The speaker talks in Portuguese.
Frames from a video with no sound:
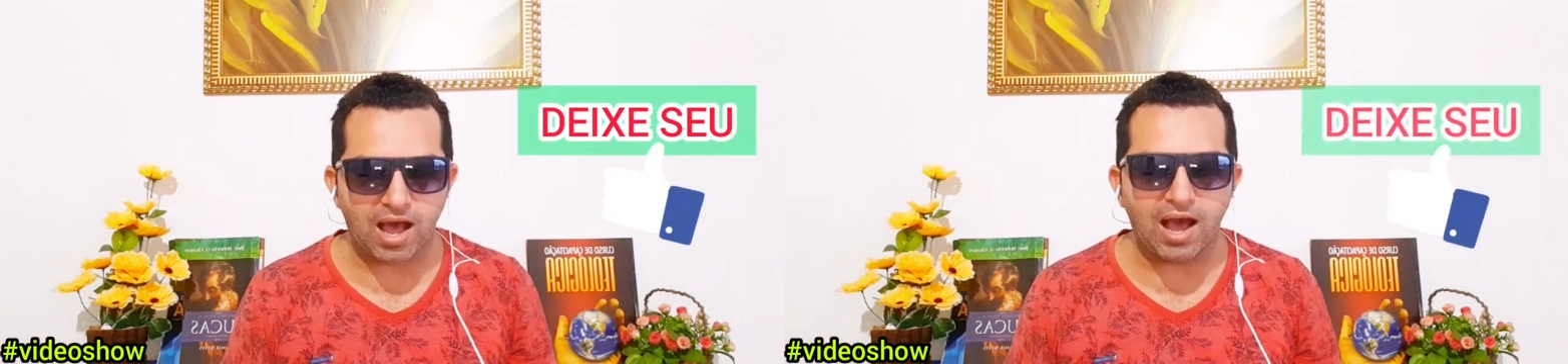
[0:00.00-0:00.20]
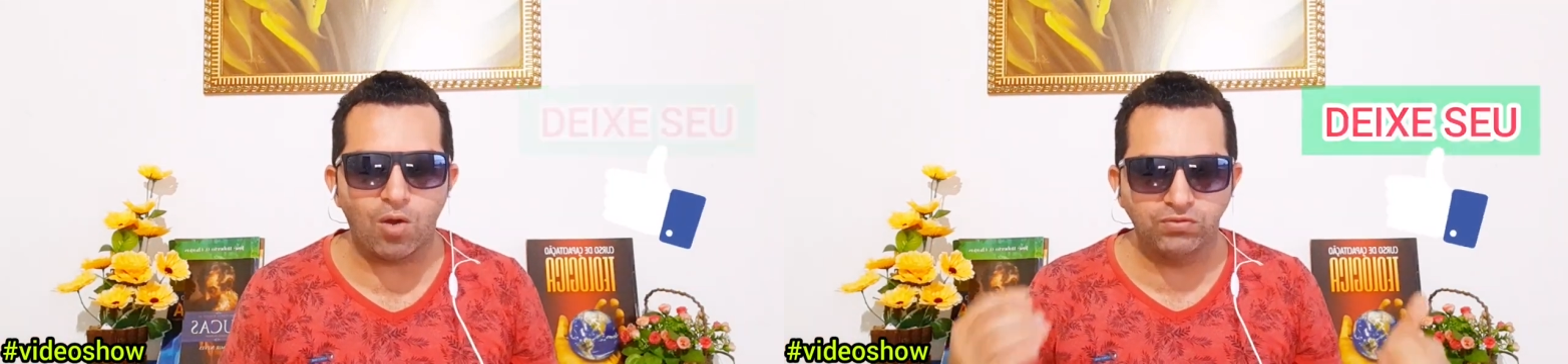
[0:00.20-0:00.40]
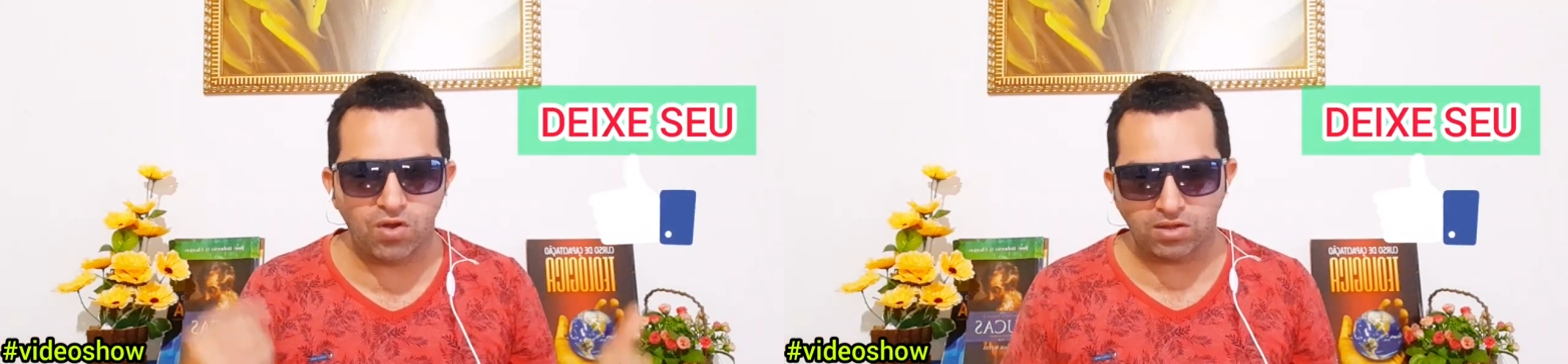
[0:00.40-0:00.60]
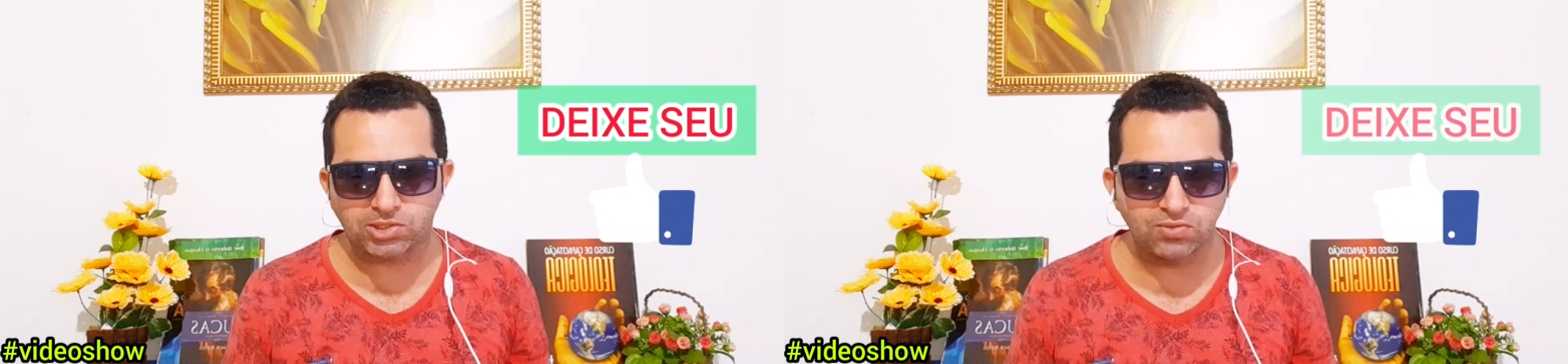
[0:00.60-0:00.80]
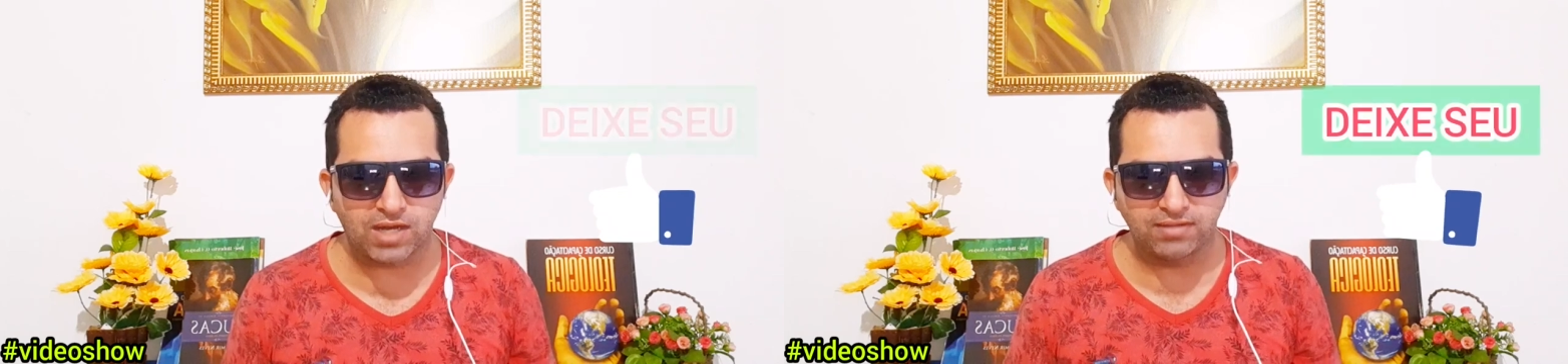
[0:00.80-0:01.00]
ao
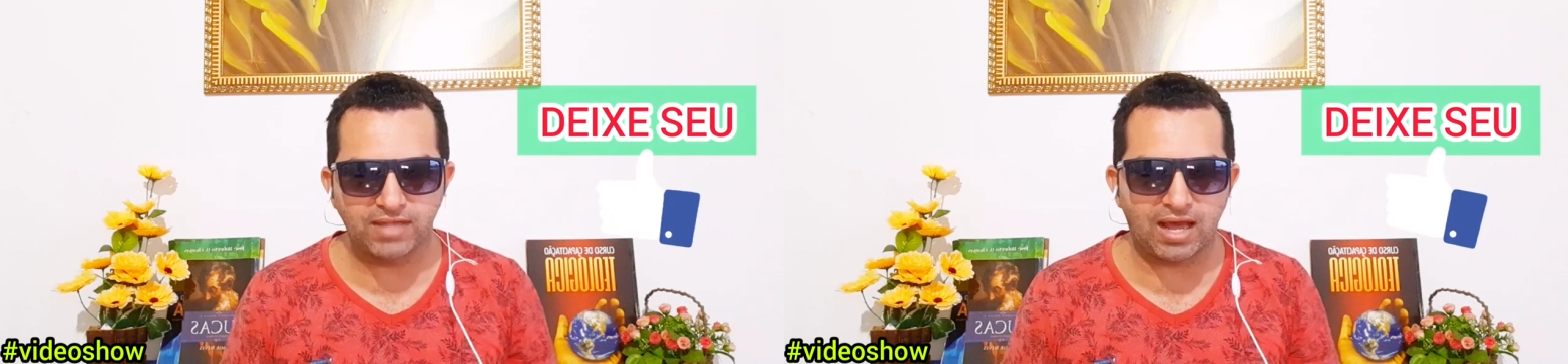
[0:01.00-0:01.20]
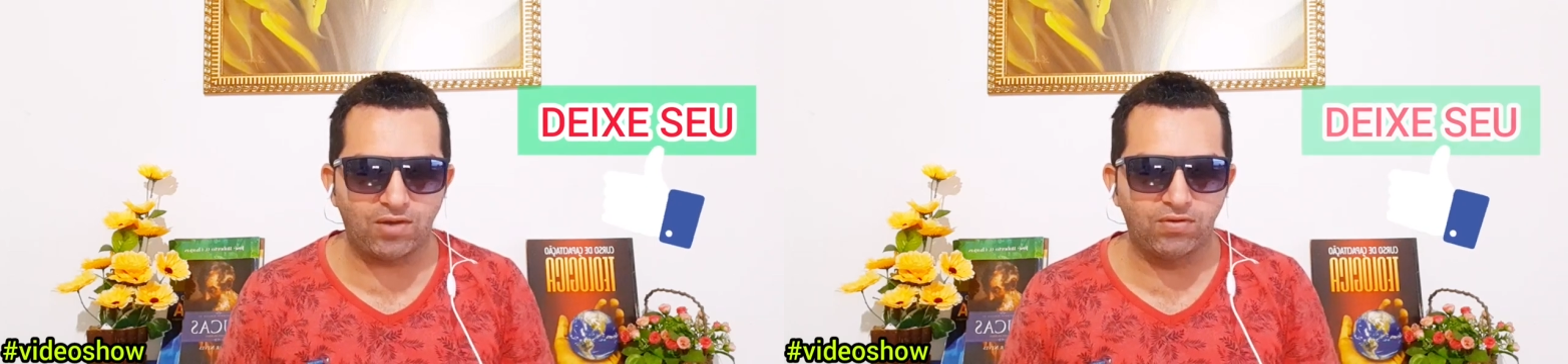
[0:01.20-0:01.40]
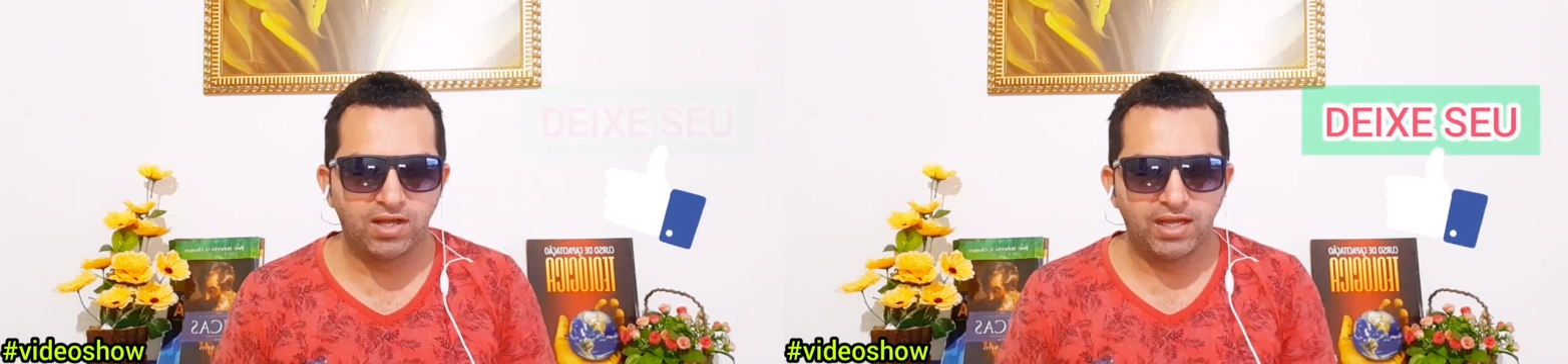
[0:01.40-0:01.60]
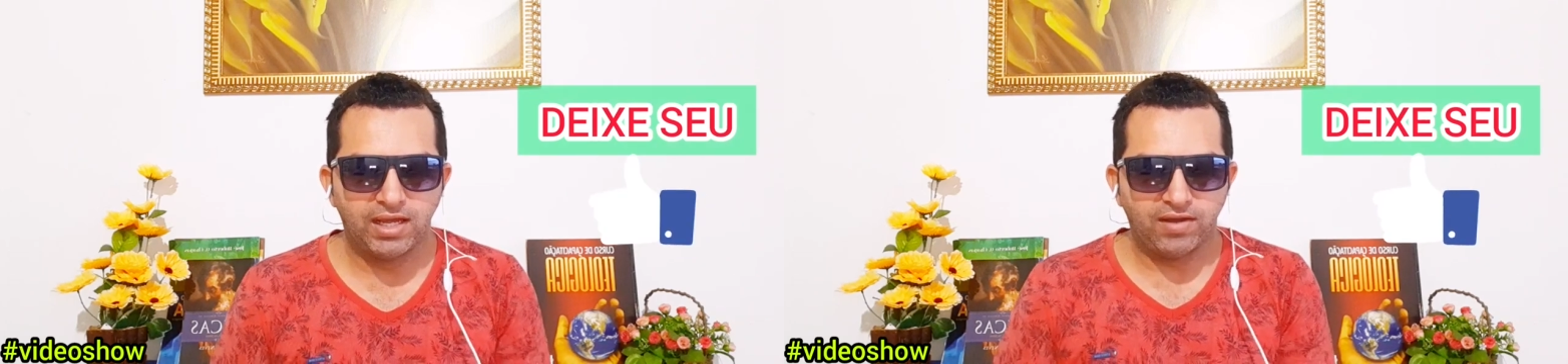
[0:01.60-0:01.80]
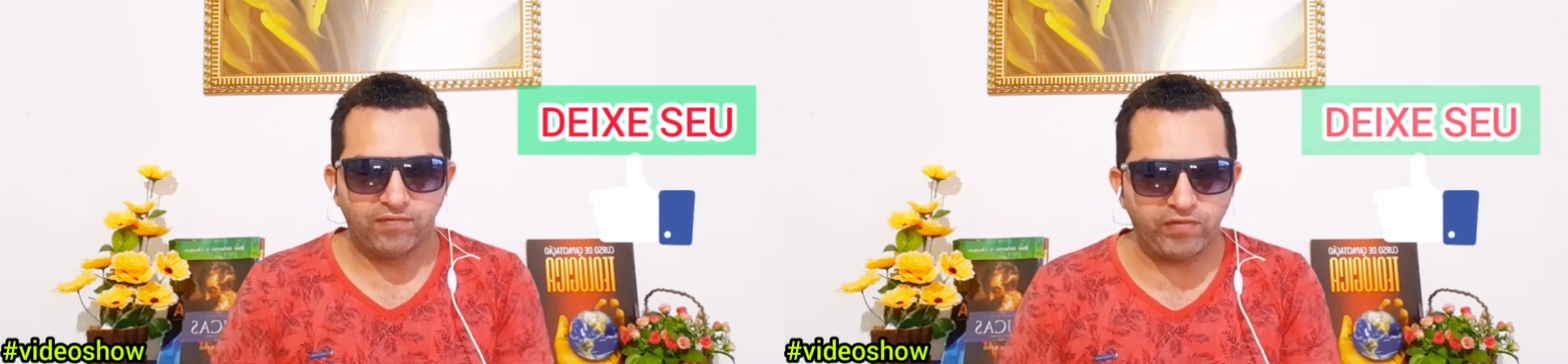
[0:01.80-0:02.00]
nosso canal
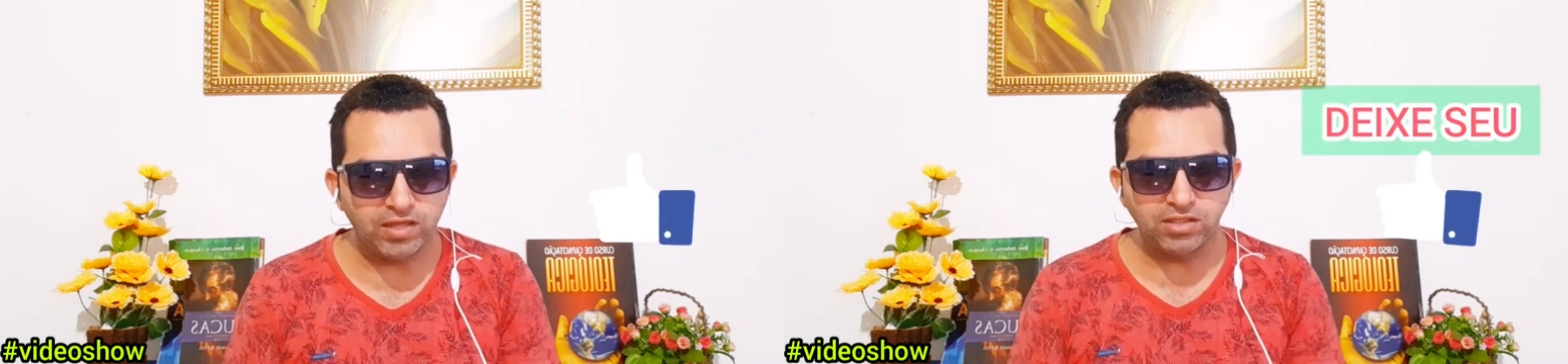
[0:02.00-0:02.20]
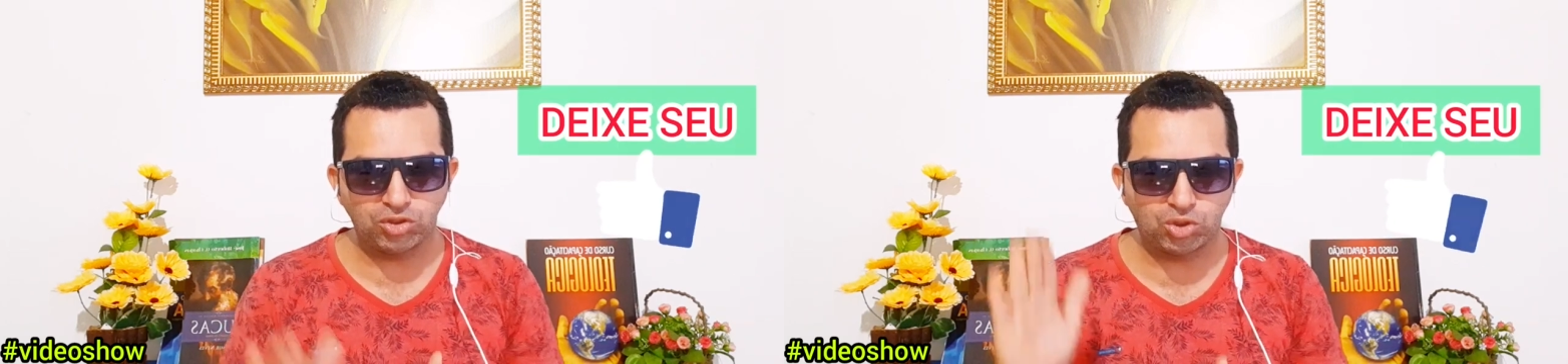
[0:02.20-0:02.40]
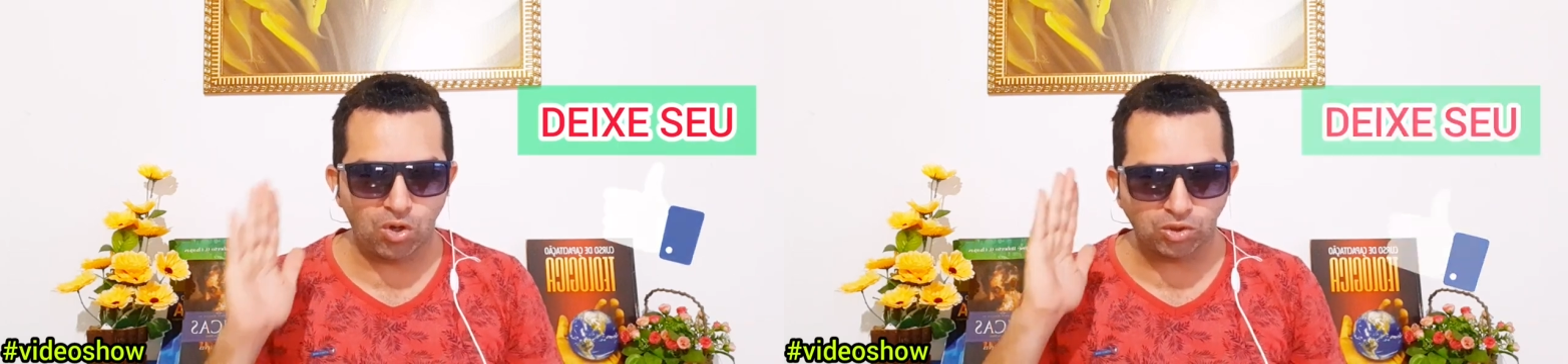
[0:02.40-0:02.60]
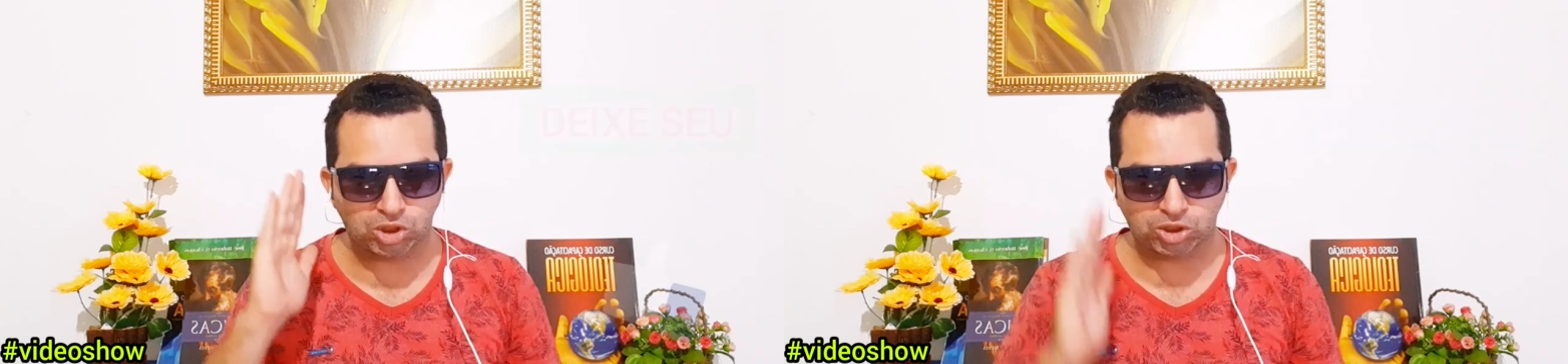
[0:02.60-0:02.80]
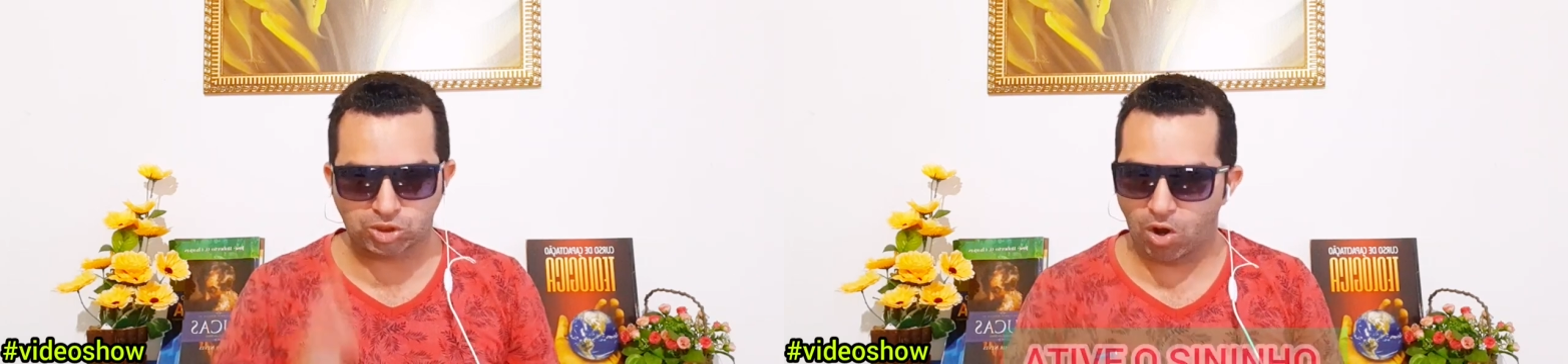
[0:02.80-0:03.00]
Video
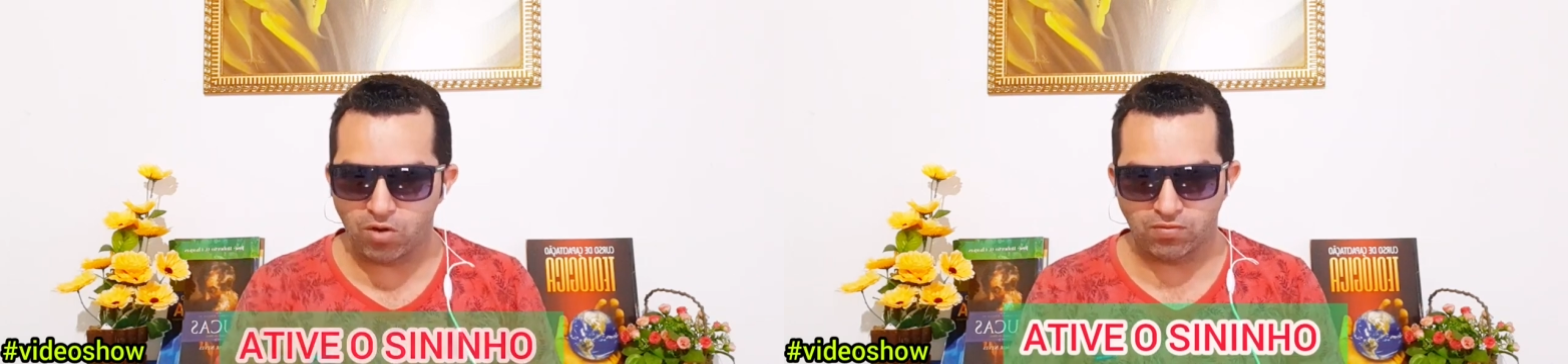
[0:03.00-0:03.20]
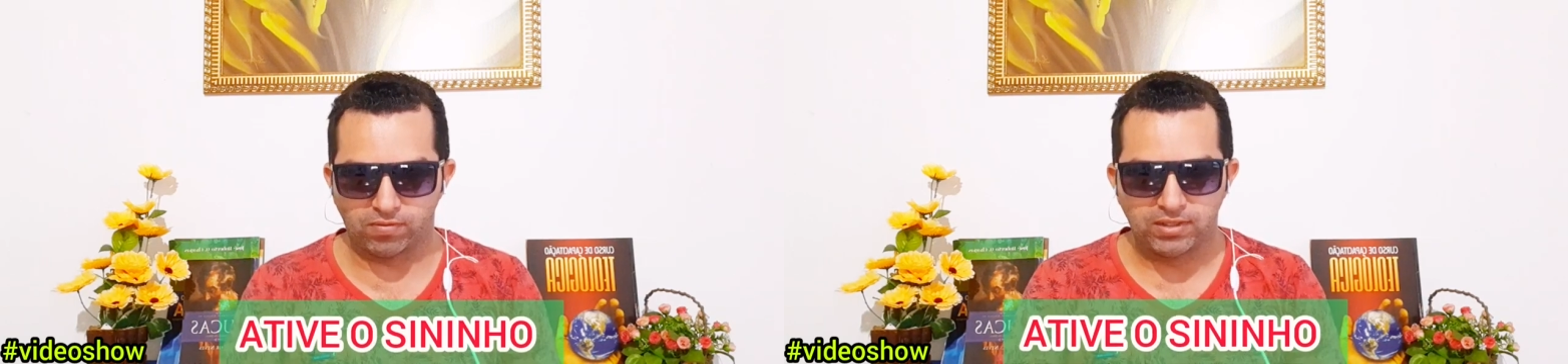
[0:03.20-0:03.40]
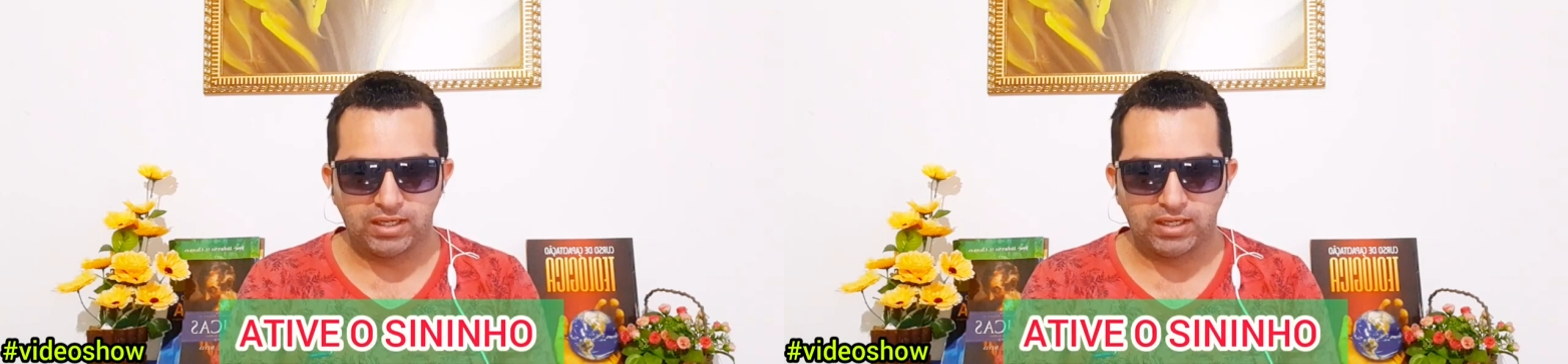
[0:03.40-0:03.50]
Show.